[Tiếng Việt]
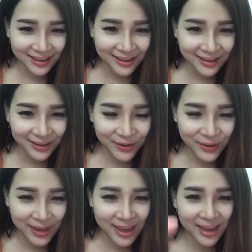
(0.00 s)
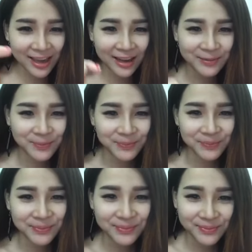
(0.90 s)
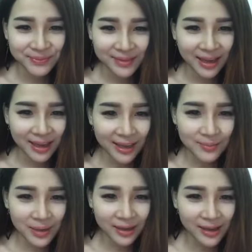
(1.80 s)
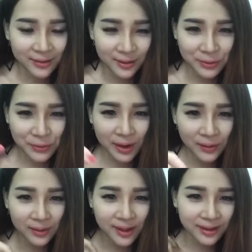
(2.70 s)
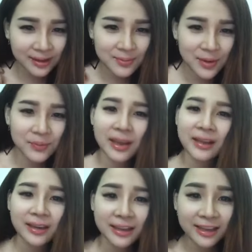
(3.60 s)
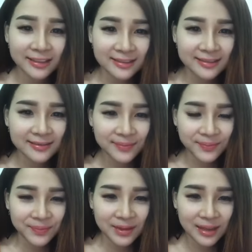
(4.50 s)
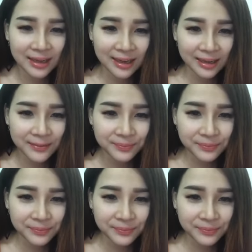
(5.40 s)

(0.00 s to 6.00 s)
Rồi ok. Bạn nào có nhu cầu lát inbox Trang để Trang uh,